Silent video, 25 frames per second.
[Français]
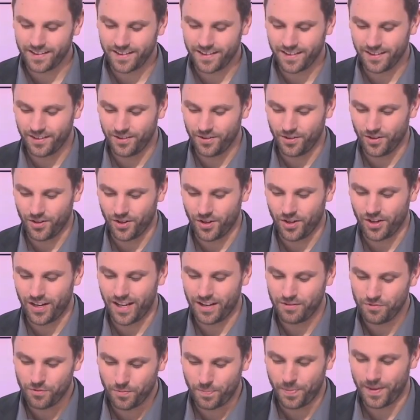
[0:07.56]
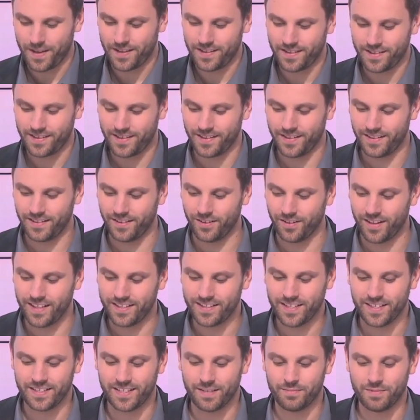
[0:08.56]
de la NUPES dans la
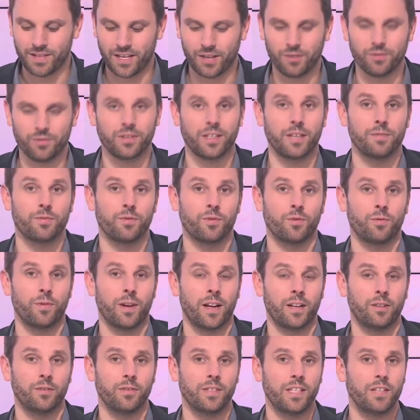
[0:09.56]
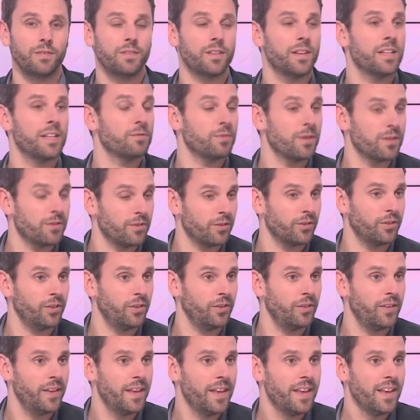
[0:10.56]
7e circonscription Loire-Atlantique. Vous avez 60
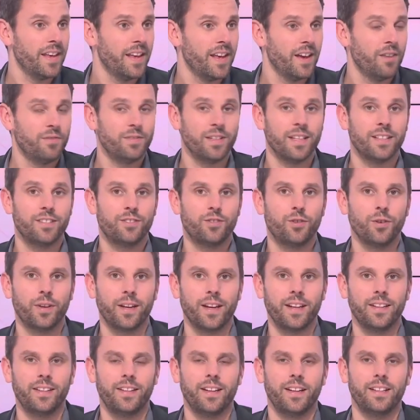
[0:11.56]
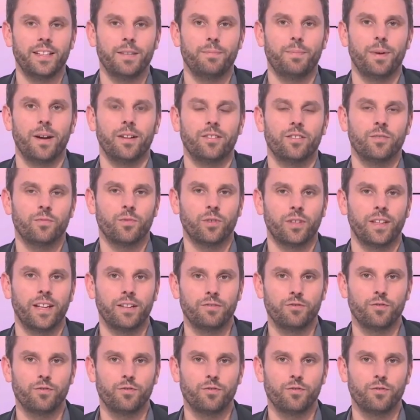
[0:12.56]
ans. Vous êtes secrétaire départementale du